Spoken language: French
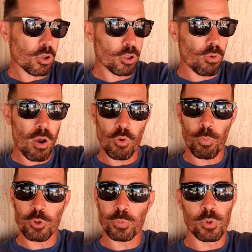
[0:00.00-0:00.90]
le genre d'endroit où
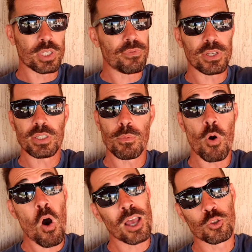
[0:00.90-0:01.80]
on peut se poser
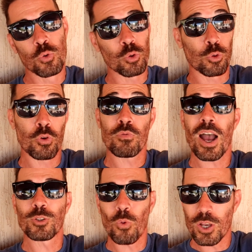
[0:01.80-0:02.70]
facilement un jour, deux,
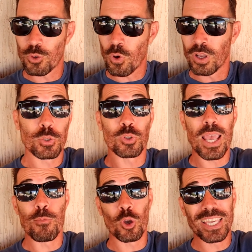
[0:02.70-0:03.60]
voire trois jours. Si on
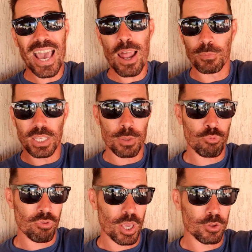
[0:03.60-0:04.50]
aime le calme et
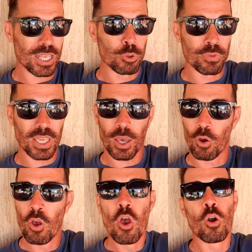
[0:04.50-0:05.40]
puis euh, découvrir
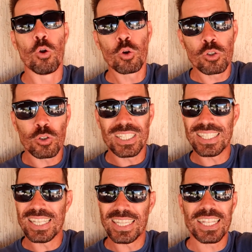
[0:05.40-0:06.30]

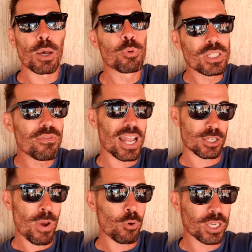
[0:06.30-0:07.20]
l'authenticité d'un petit
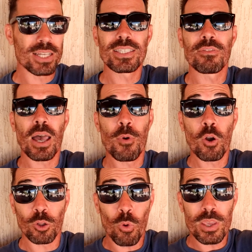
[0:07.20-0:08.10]
village marocain, c'est
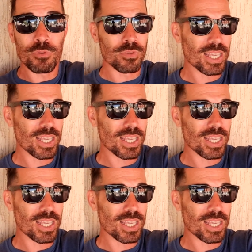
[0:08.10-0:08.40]
vraiment l'endroit où il faut